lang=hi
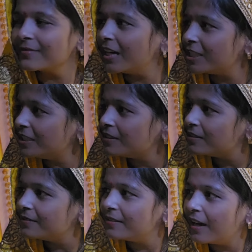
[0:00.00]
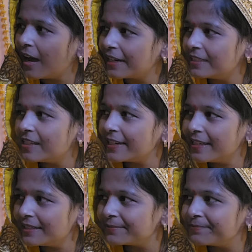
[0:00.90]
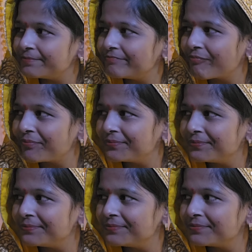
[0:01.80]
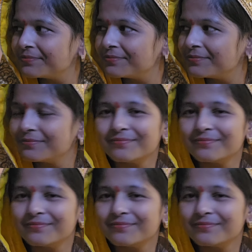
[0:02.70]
अर्षित आनंद आ गया हाँ।